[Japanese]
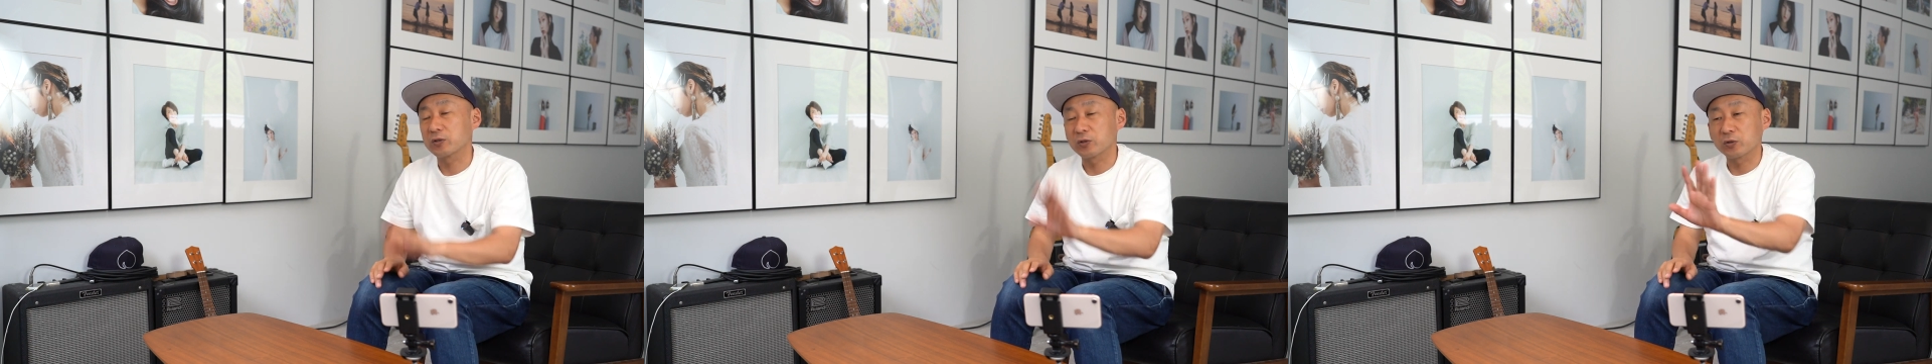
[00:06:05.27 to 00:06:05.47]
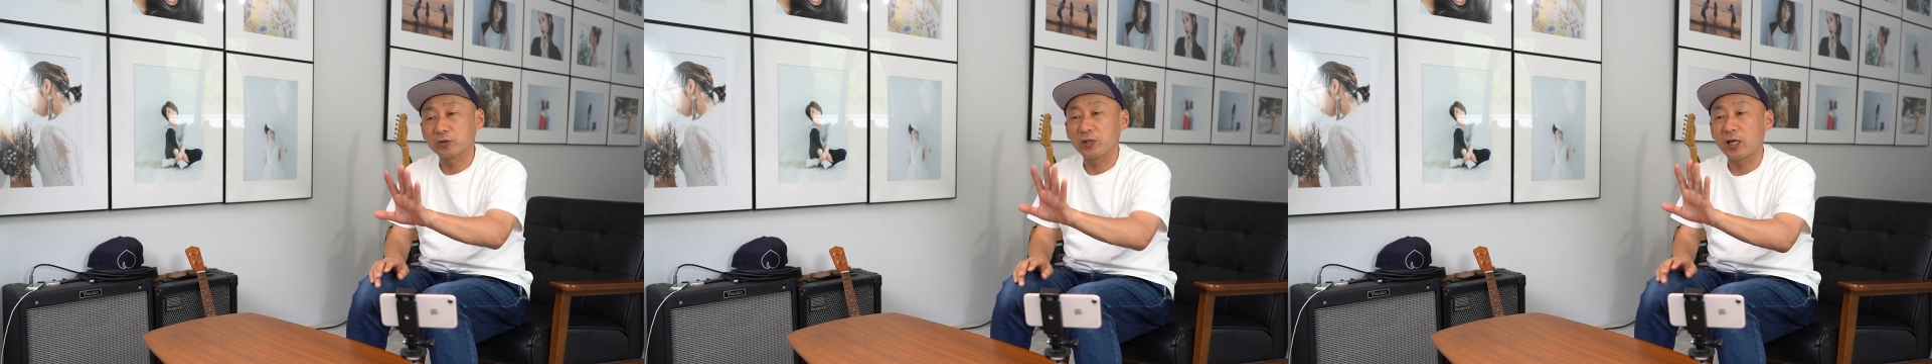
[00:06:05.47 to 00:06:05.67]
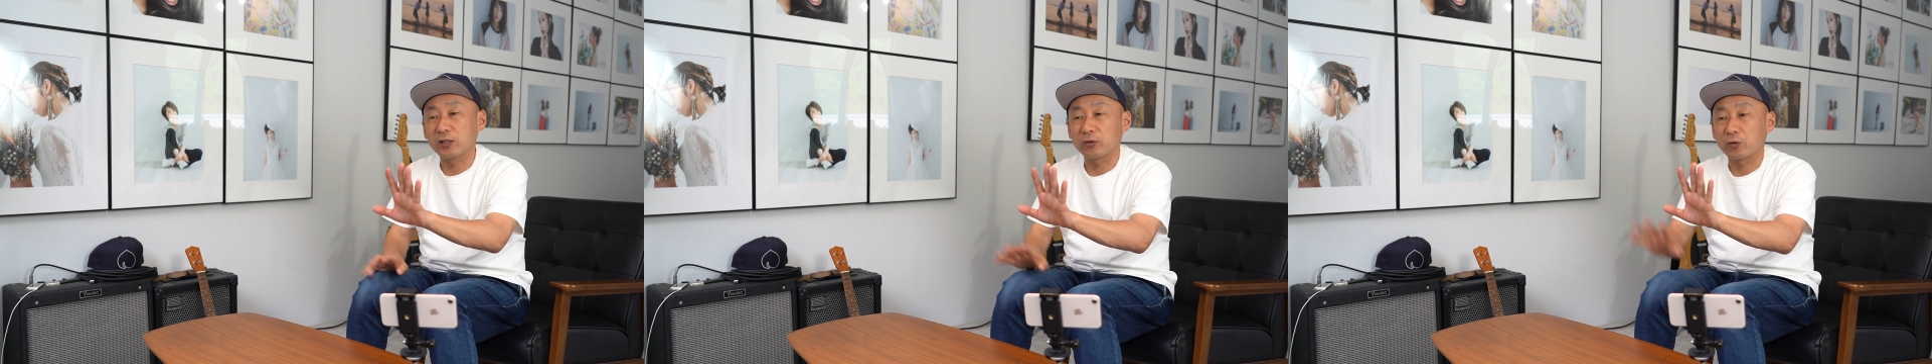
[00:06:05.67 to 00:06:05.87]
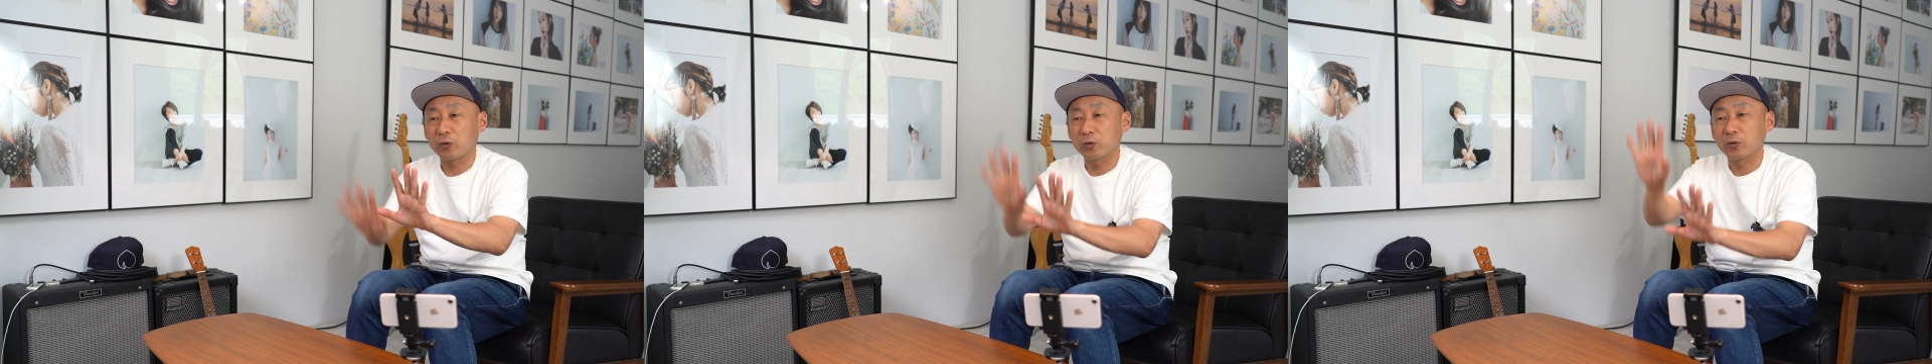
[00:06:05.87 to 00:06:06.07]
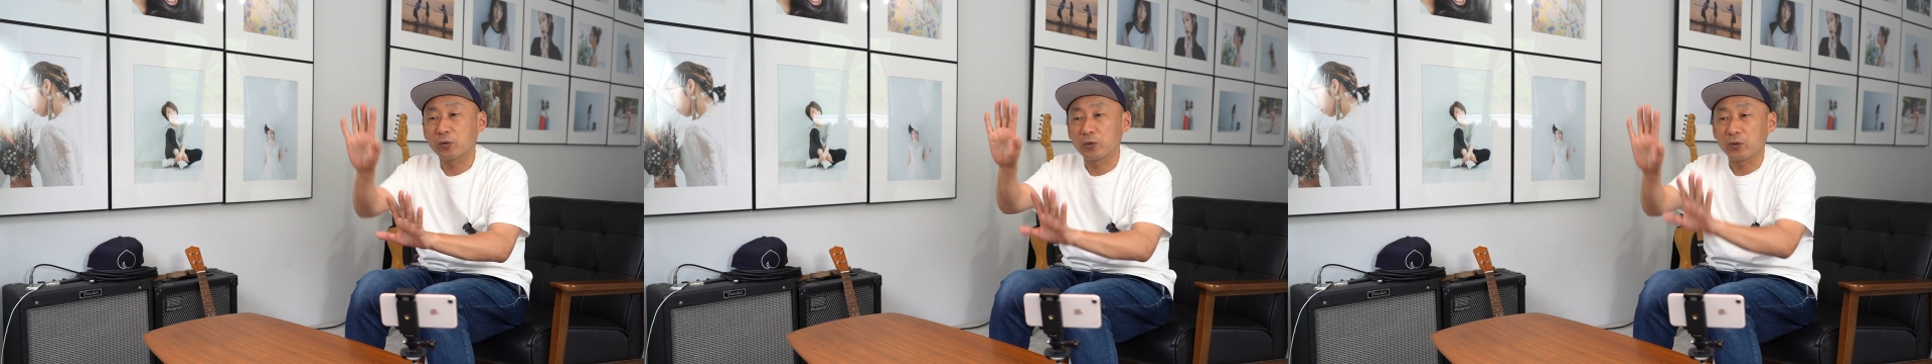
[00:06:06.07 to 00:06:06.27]
その暗いとこ
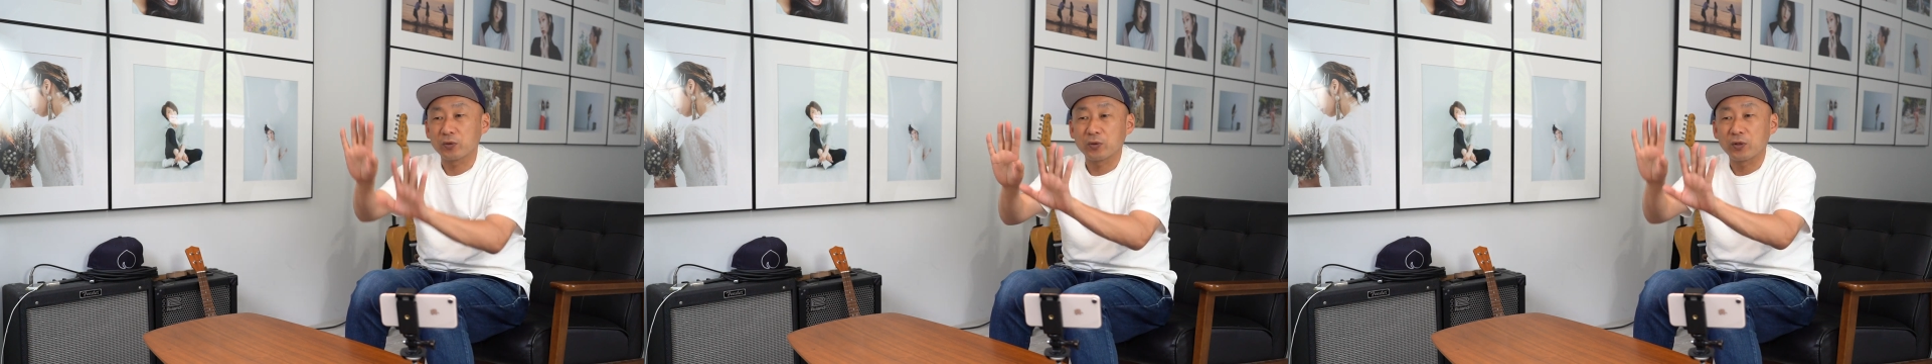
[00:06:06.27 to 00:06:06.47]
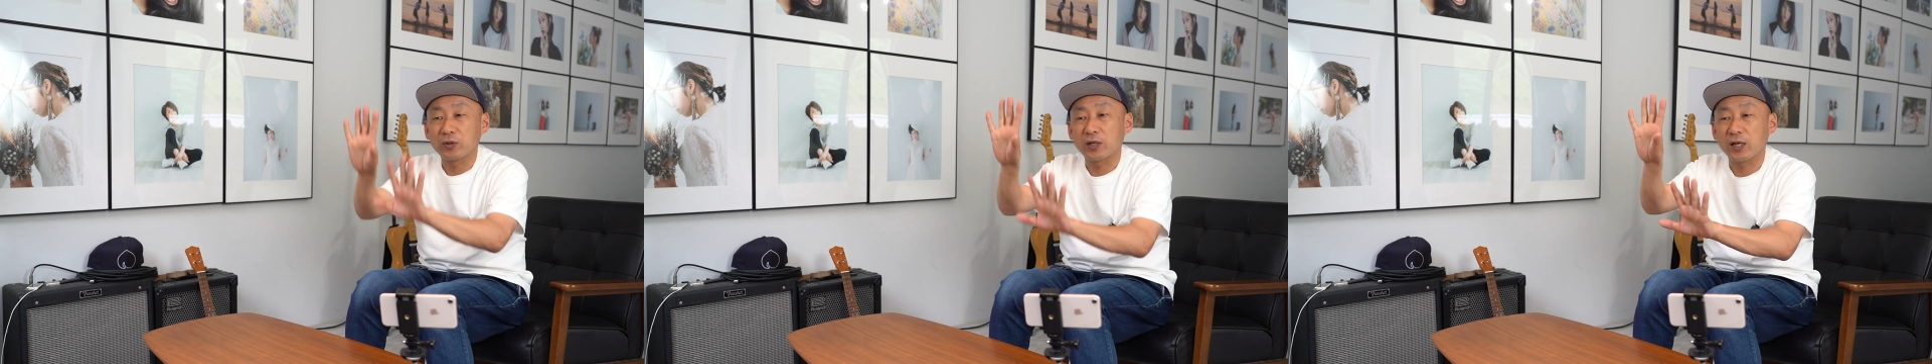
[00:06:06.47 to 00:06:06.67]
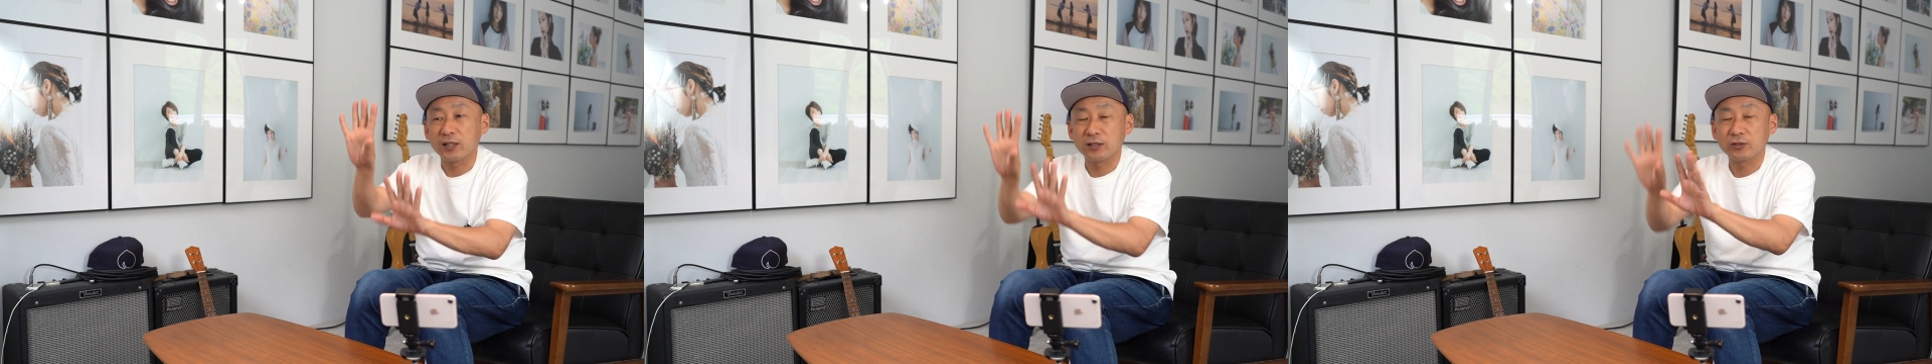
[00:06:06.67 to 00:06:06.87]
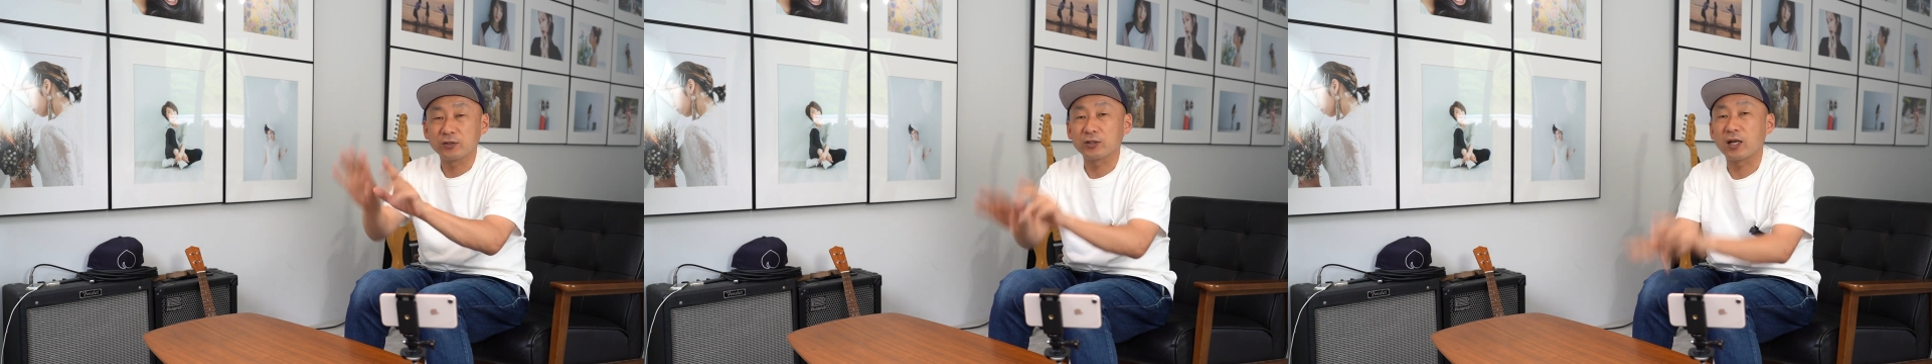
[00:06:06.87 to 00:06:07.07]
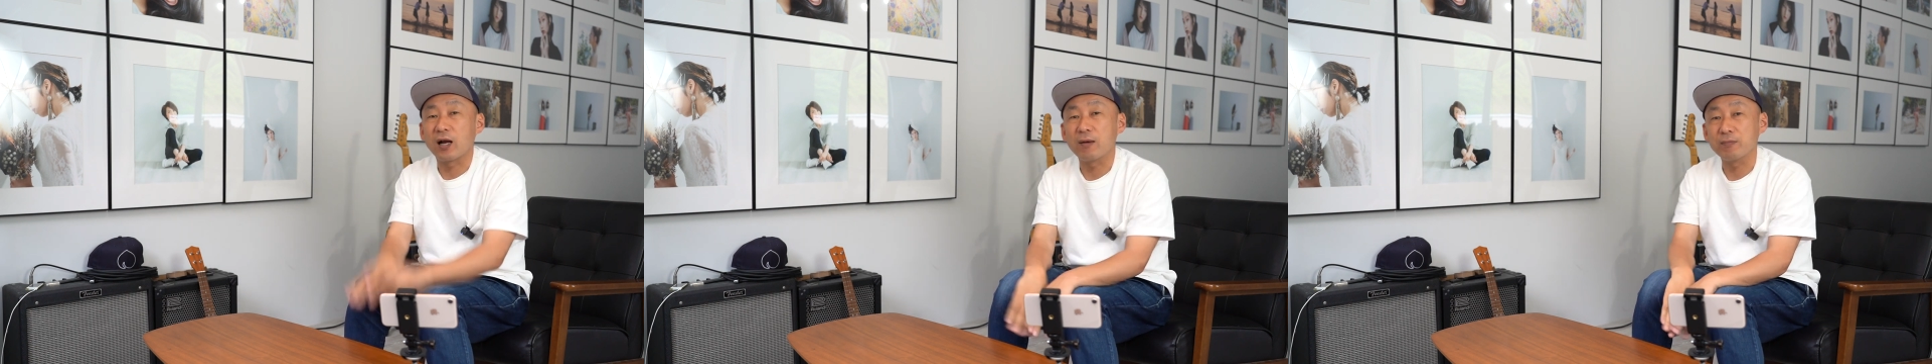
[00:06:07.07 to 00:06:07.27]
ろをどれぐらいにす
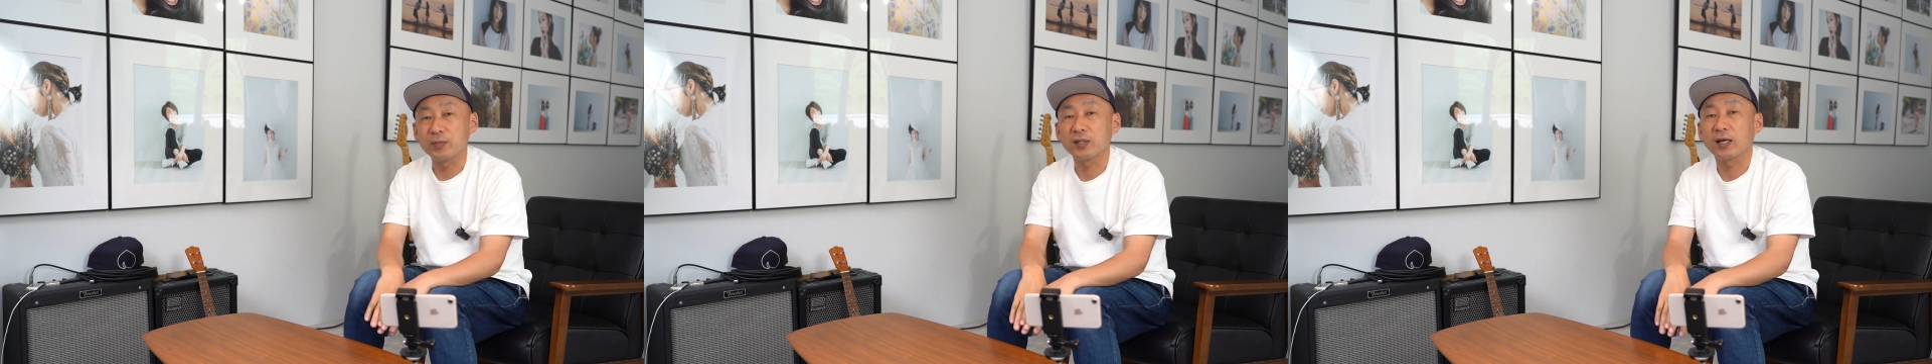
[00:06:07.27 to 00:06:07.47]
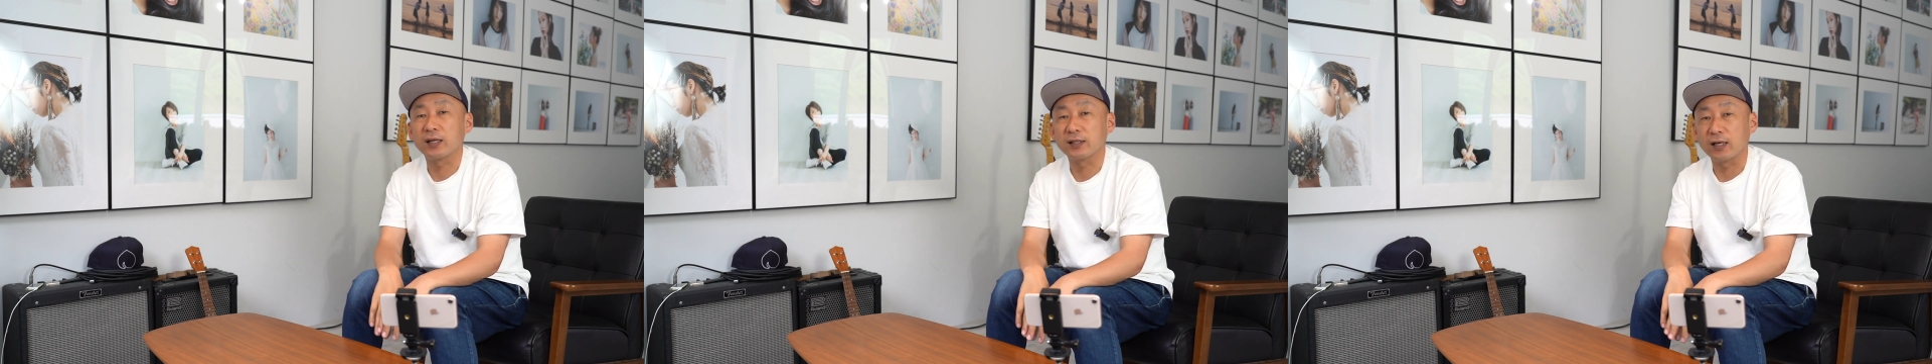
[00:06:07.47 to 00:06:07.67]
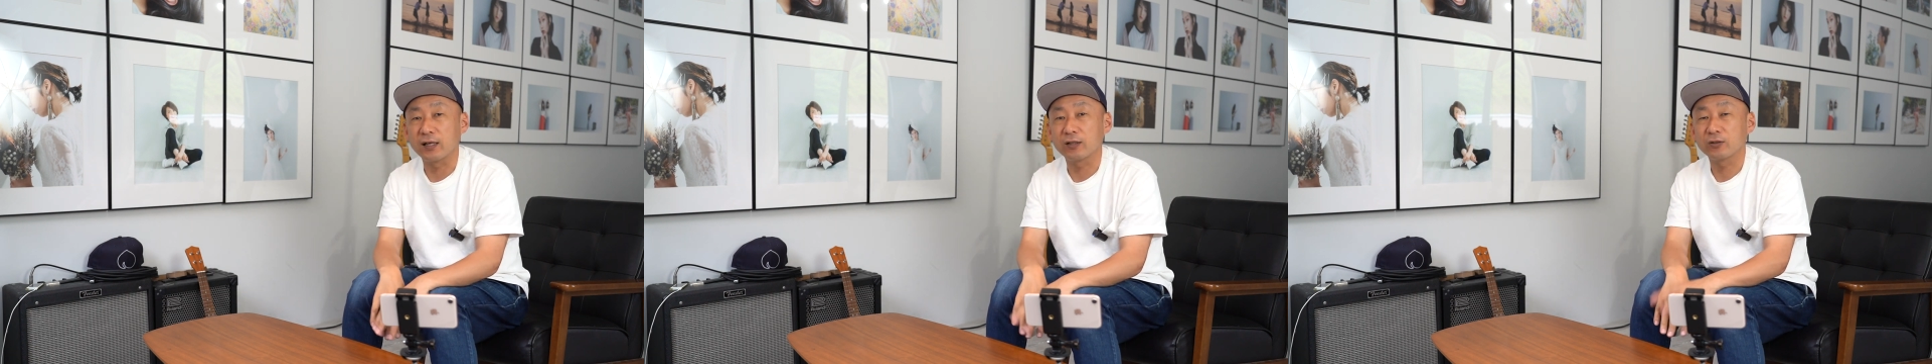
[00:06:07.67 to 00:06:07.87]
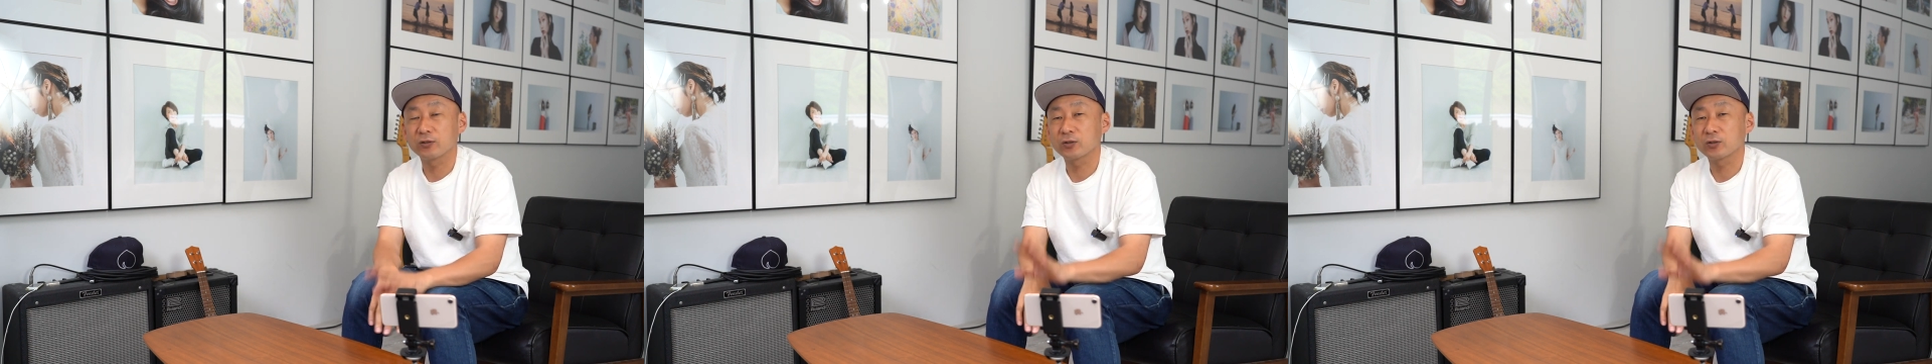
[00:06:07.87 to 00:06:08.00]
るかみたいな、